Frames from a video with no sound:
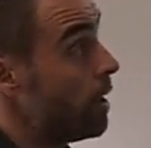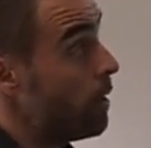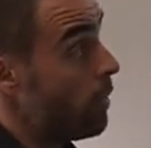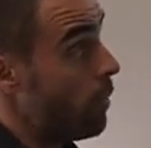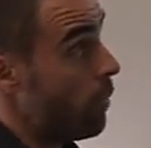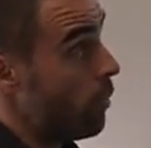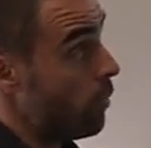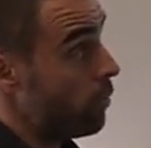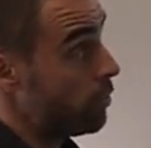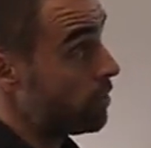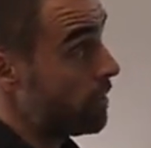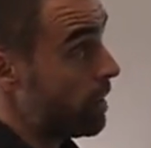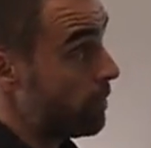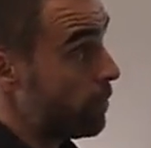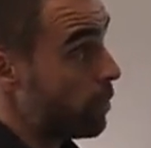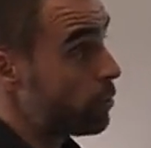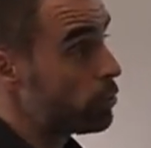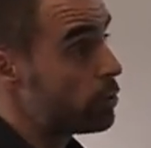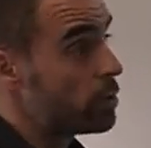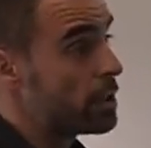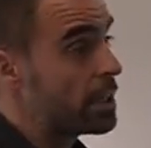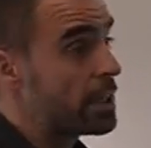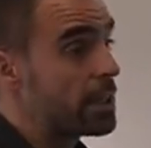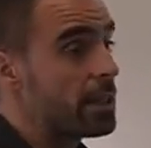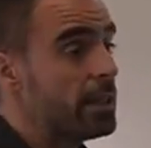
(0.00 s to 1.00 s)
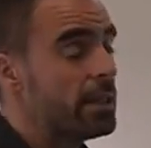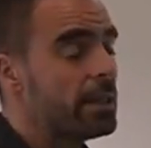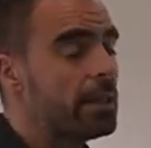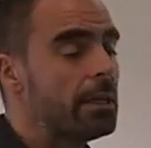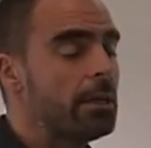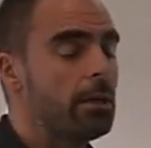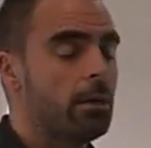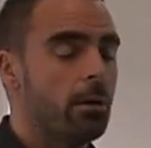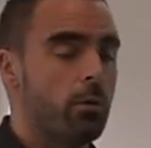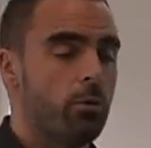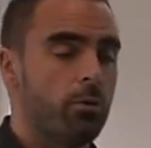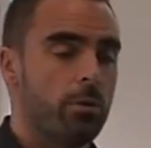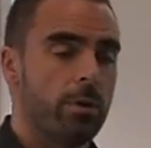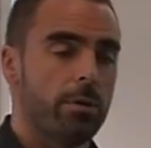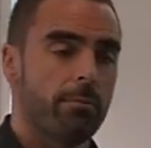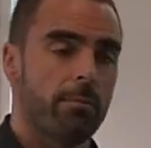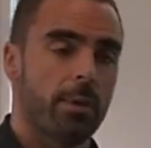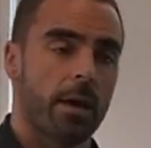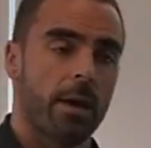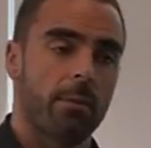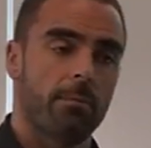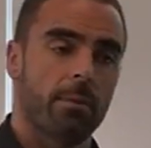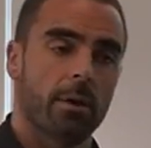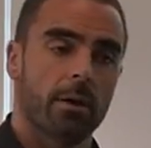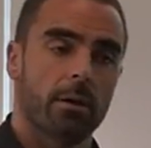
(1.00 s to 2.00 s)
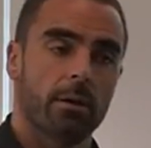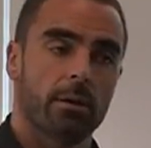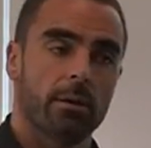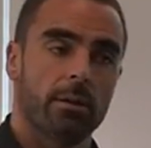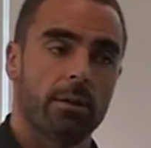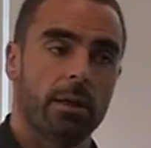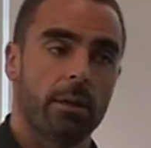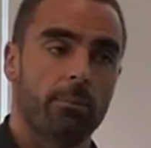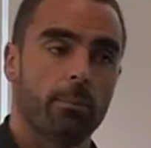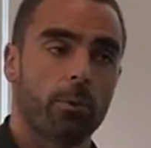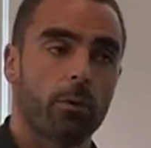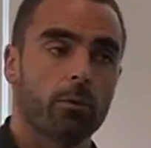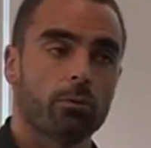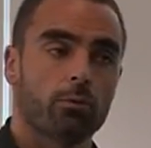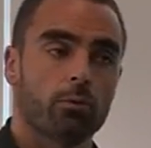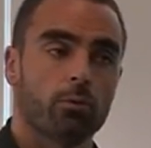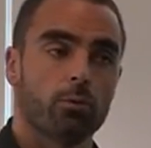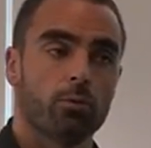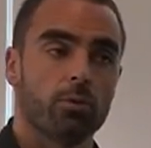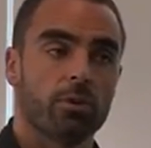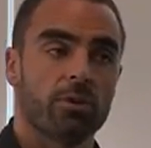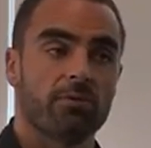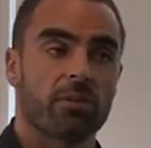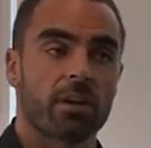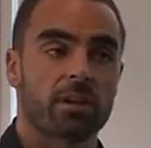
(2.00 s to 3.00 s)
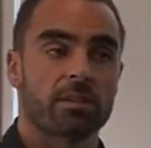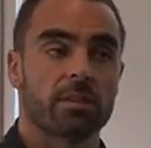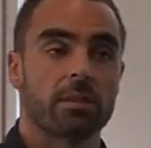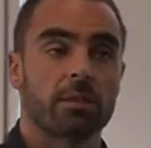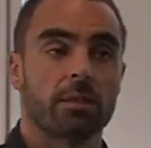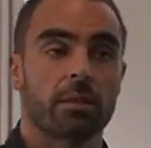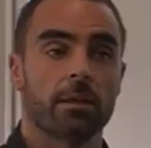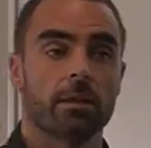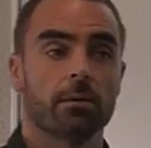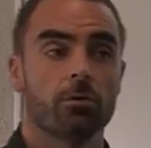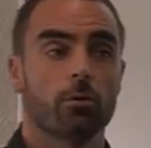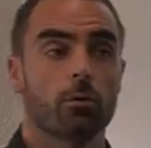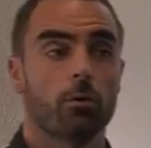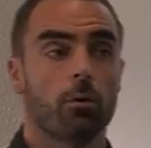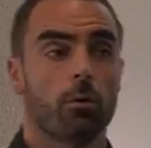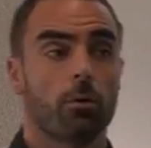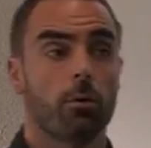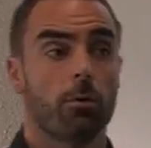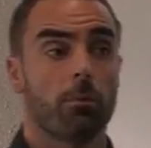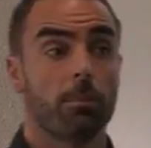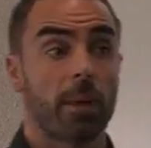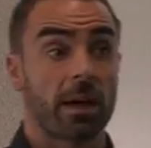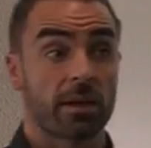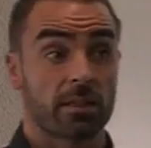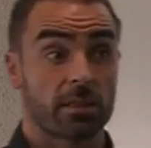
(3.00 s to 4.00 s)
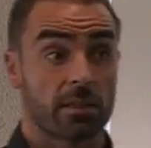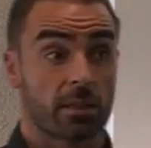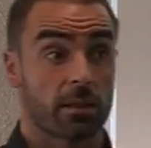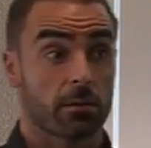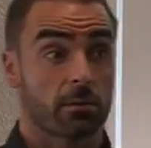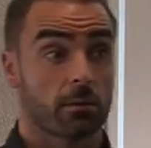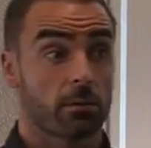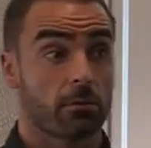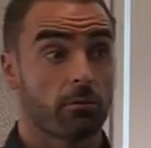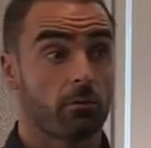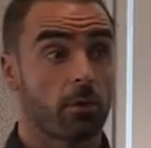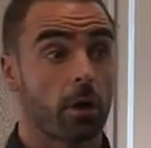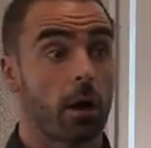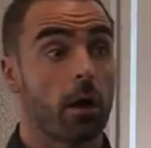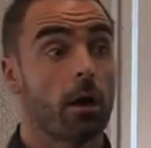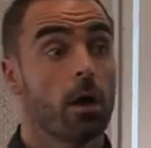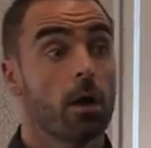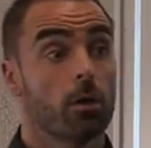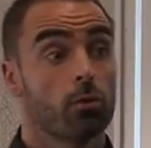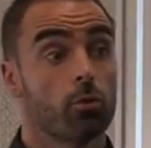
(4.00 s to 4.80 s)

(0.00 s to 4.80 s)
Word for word: on dépend du CRI qui lui-même dépend d'une université de Paris 5. Voilà.